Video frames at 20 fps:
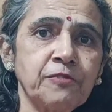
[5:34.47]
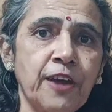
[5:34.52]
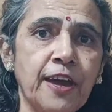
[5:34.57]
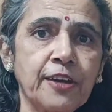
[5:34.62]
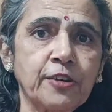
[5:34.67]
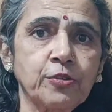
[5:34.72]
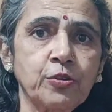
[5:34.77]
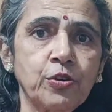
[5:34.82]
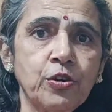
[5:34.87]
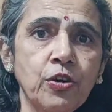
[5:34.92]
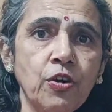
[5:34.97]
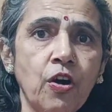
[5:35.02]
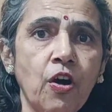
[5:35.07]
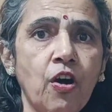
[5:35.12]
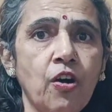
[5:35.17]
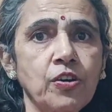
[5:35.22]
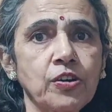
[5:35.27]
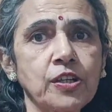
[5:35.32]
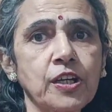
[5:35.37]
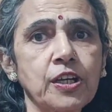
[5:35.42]
फैन को
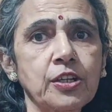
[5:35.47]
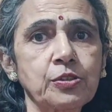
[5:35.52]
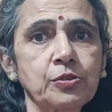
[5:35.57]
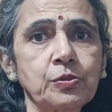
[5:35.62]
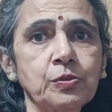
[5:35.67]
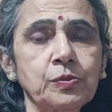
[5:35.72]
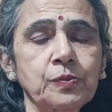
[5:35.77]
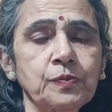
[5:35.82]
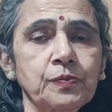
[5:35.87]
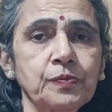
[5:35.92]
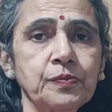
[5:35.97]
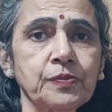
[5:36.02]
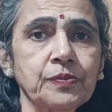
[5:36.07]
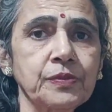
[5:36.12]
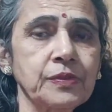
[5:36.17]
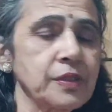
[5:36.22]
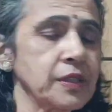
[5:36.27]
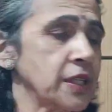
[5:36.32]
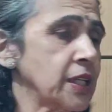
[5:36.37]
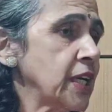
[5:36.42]
ऑन कर दो
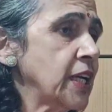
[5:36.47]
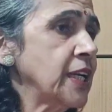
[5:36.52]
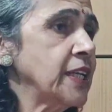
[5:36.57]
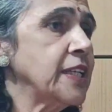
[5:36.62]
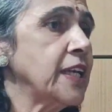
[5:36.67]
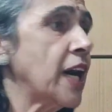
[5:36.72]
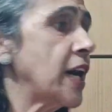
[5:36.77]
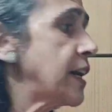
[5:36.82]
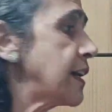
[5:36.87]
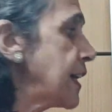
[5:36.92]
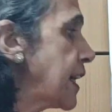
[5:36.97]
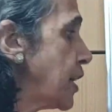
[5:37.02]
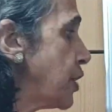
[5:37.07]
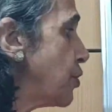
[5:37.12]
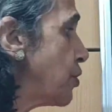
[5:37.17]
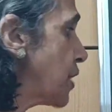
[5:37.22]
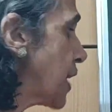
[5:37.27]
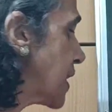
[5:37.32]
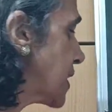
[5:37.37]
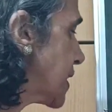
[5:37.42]
या
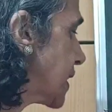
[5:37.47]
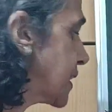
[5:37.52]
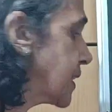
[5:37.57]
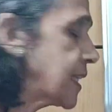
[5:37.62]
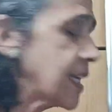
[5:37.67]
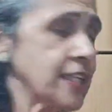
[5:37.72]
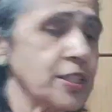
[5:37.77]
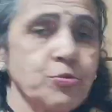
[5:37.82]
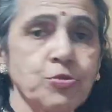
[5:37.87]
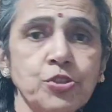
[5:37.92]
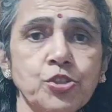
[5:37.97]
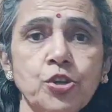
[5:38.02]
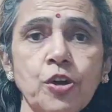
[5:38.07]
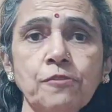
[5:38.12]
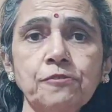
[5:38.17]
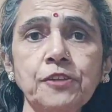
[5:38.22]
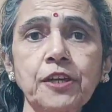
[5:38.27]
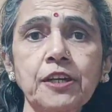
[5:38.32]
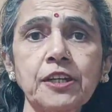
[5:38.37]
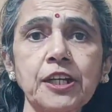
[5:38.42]
रेडियो कह सकते हैं स्विच
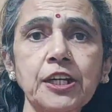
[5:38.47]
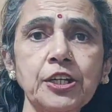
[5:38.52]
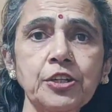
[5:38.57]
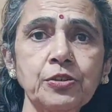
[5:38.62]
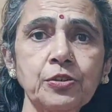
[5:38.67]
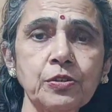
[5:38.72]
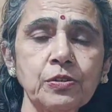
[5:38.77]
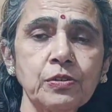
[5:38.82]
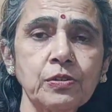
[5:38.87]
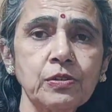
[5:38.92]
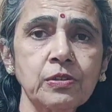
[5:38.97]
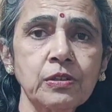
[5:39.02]
ऑफ द रेडियो